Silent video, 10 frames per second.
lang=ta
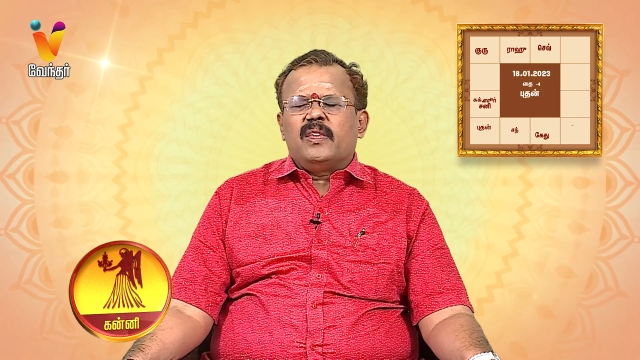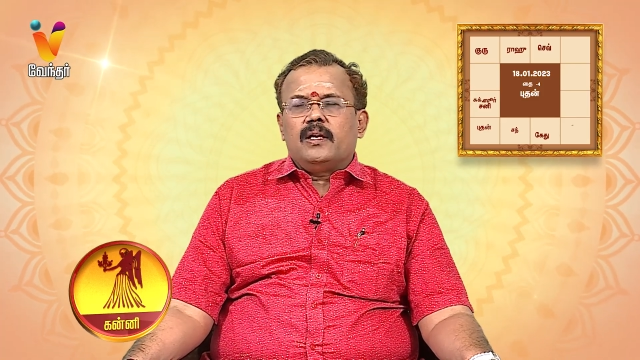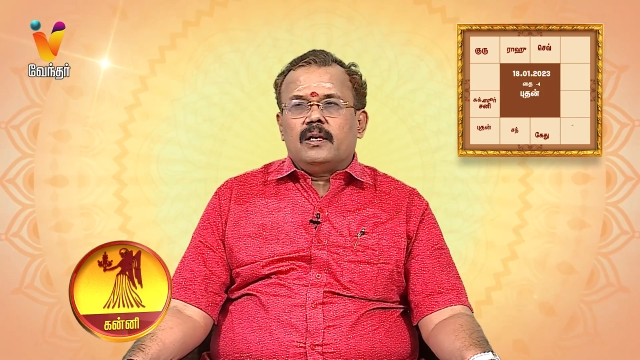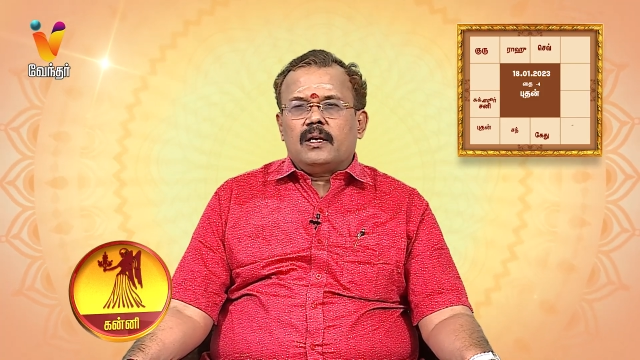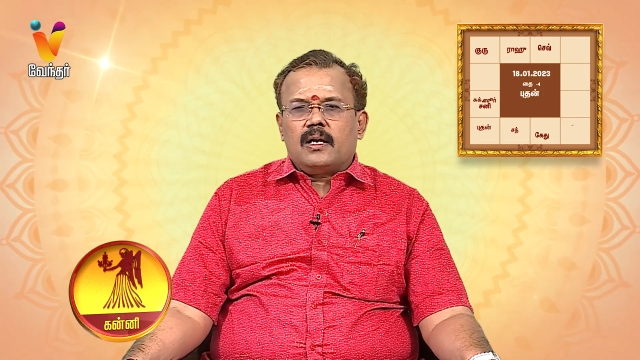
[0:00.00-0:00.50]

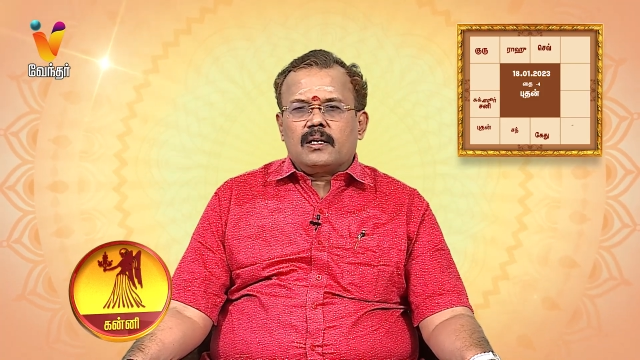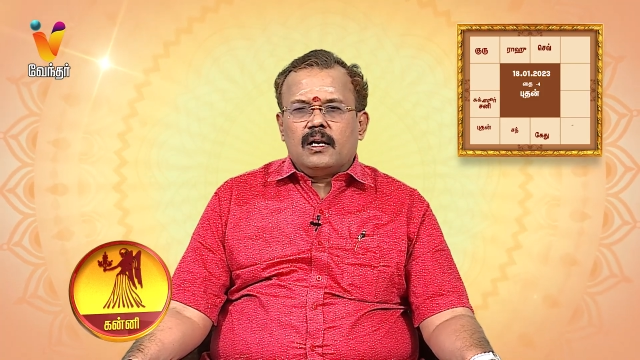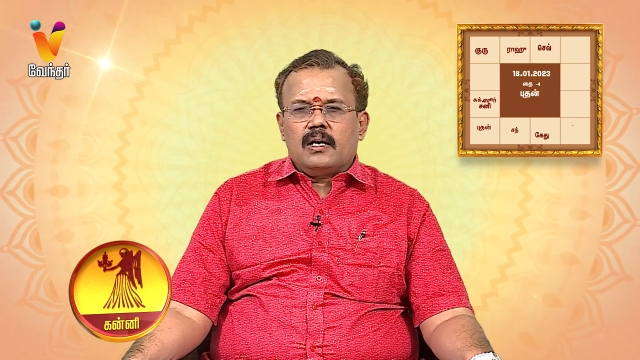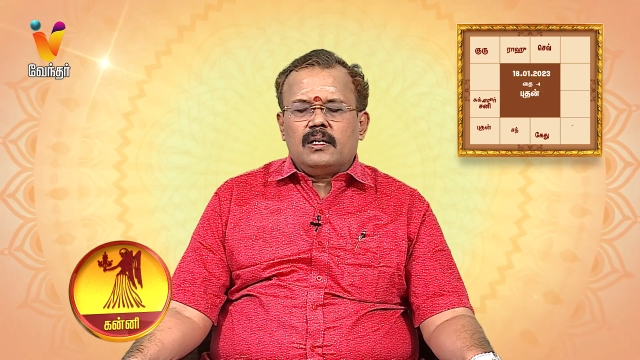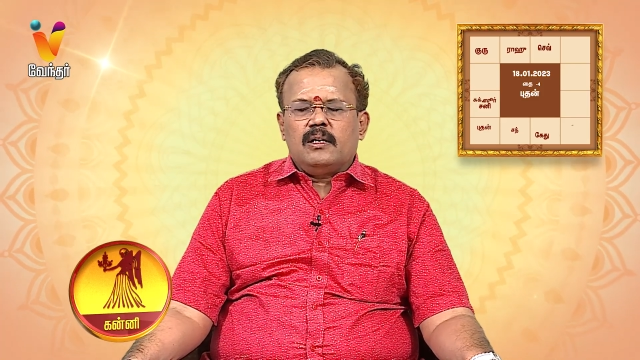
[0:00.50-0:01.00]
நீண்ட
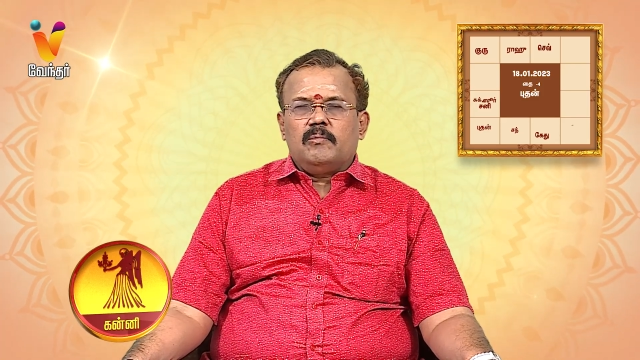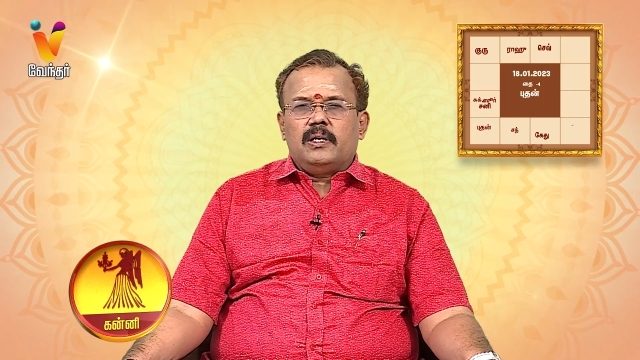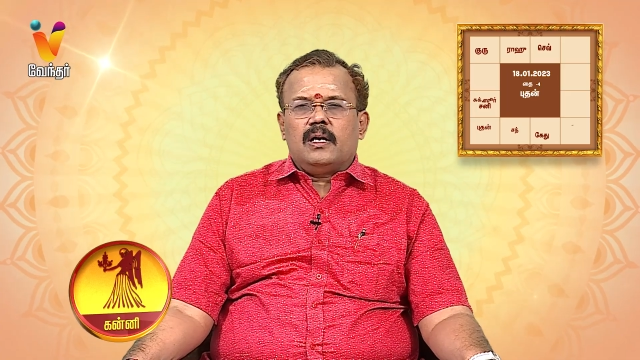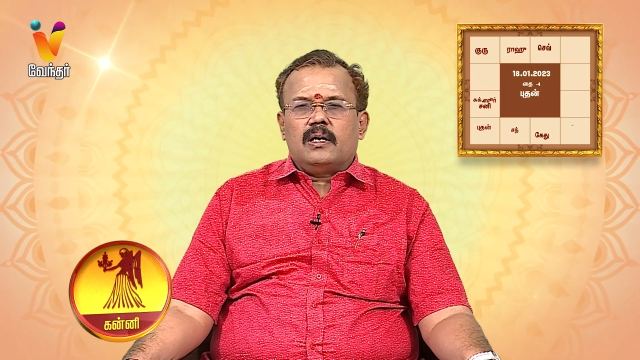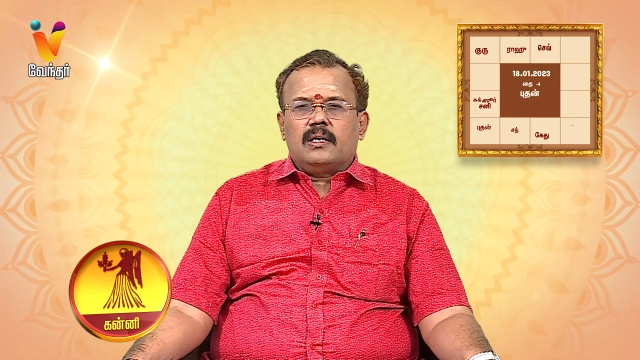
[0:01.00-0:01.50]
நாட்களாக
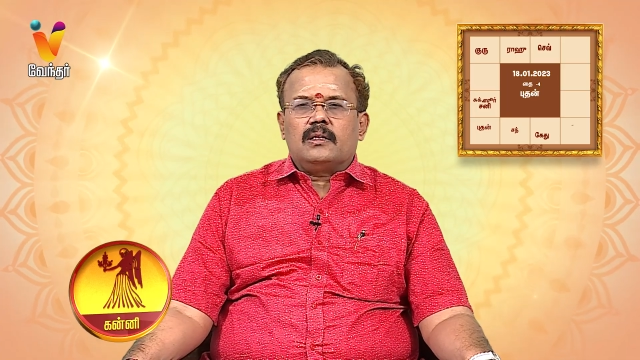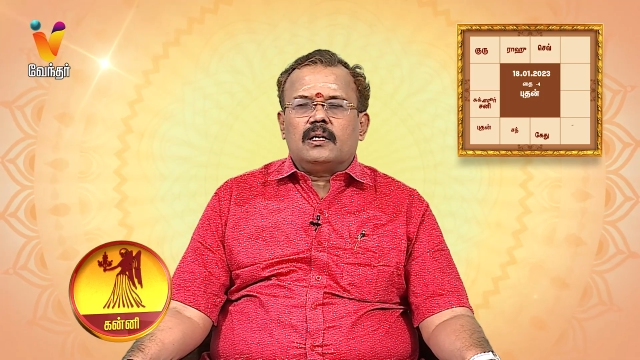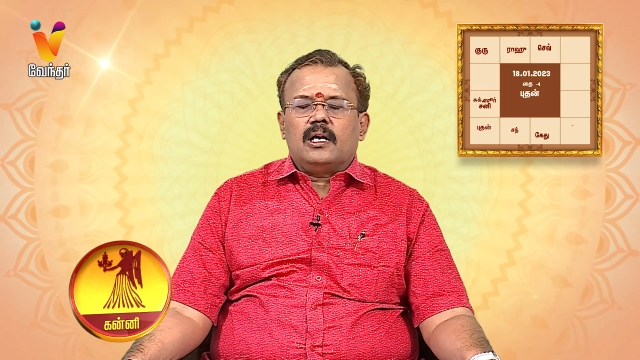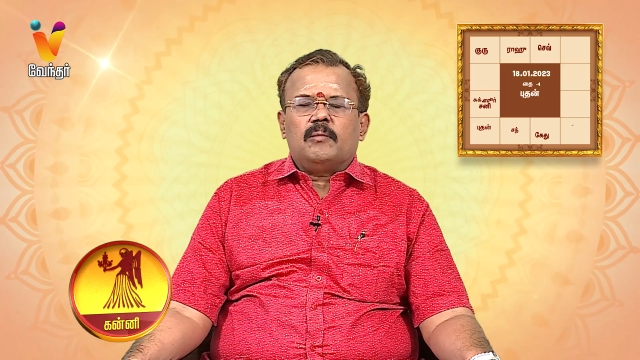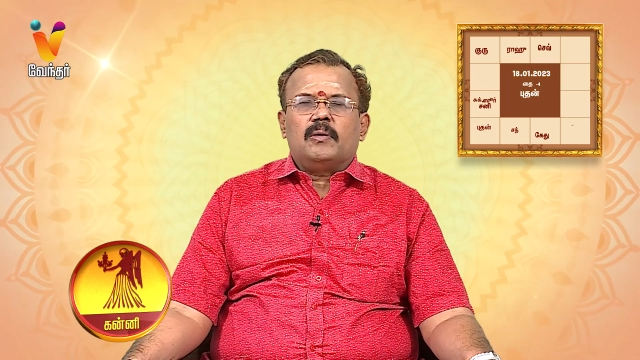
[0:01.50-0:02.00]
இழுபறியாக இருந்த
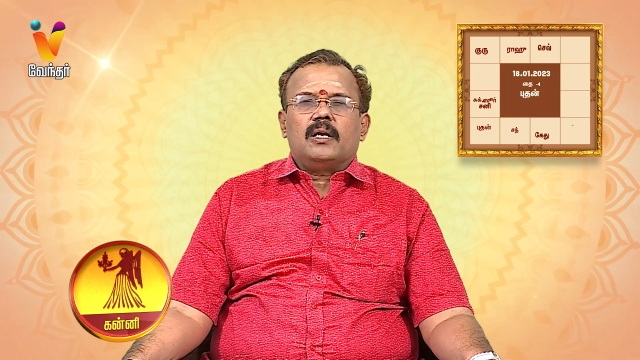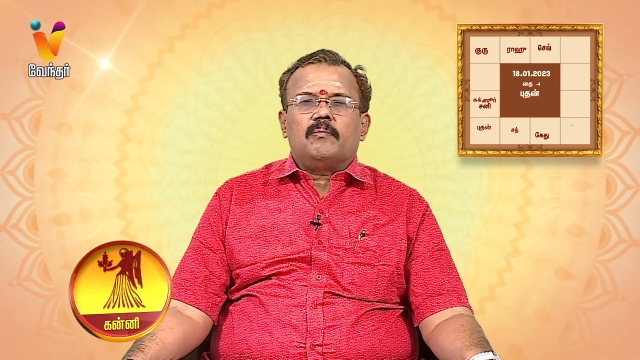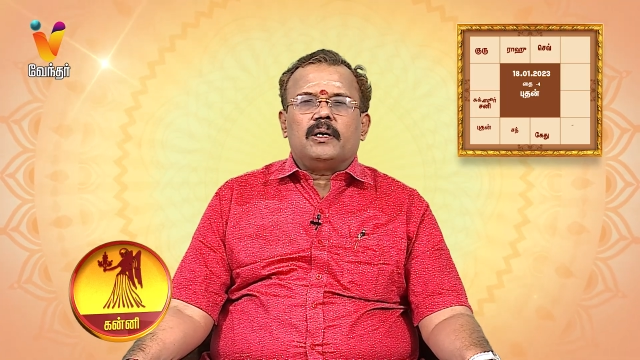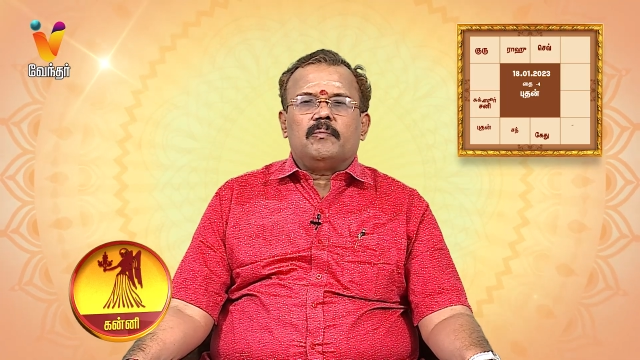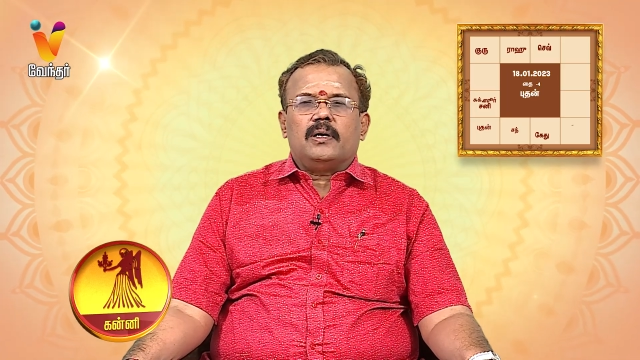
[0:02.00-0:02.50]

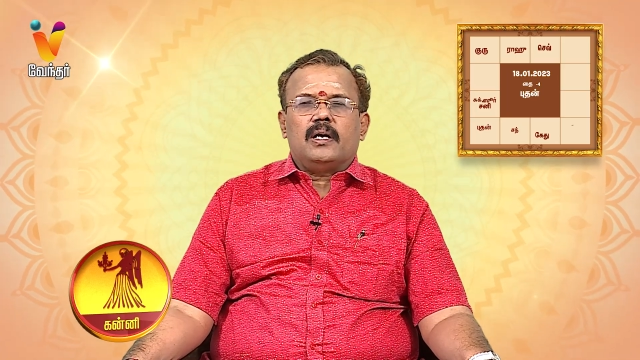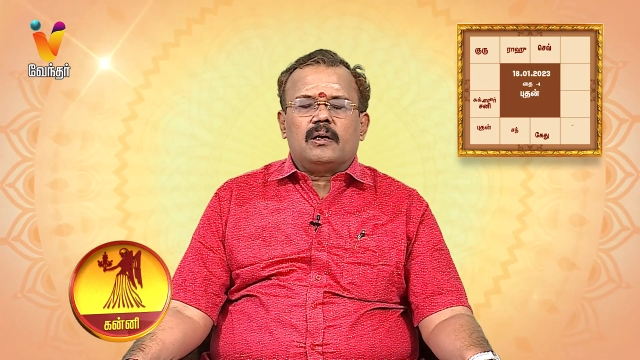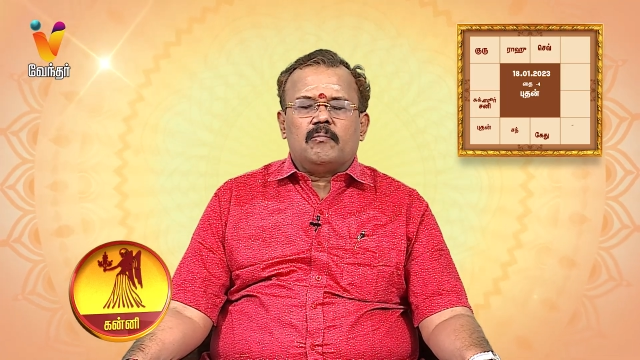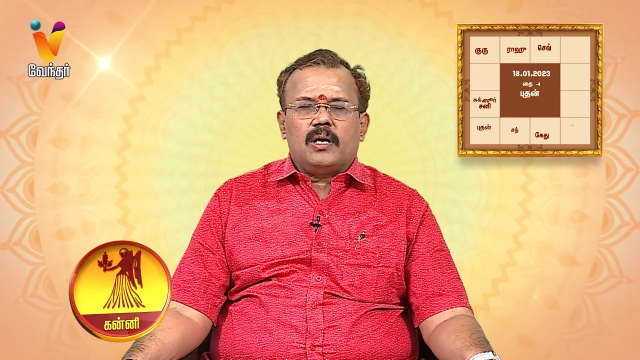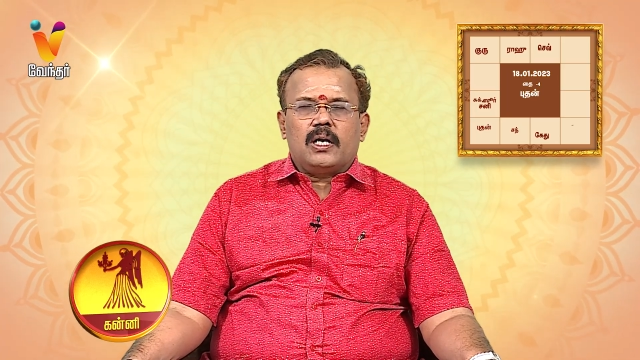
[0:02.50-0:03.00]
நிலைமைகள்
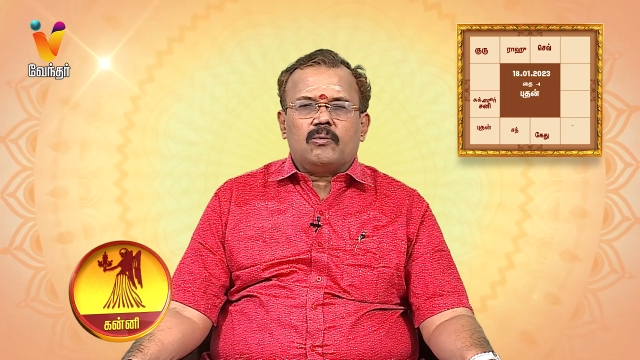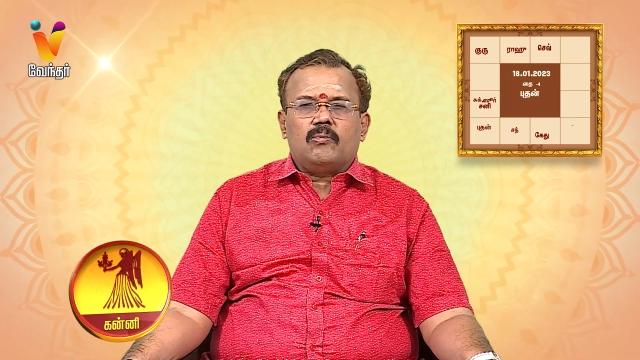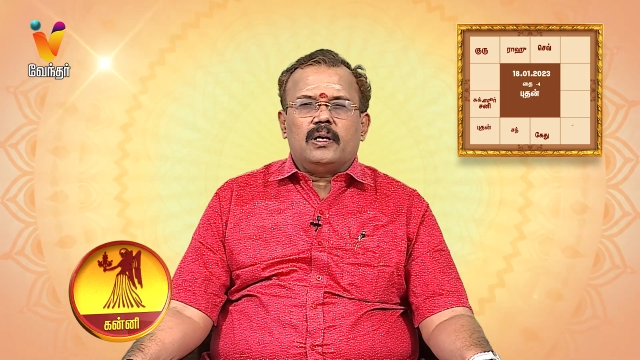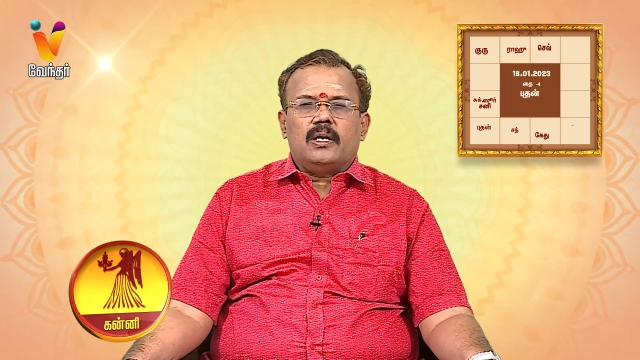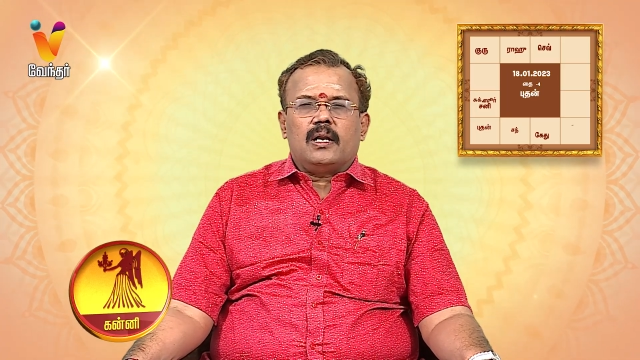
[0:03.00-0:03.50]
படிப்படியாக மாறக்கூடிய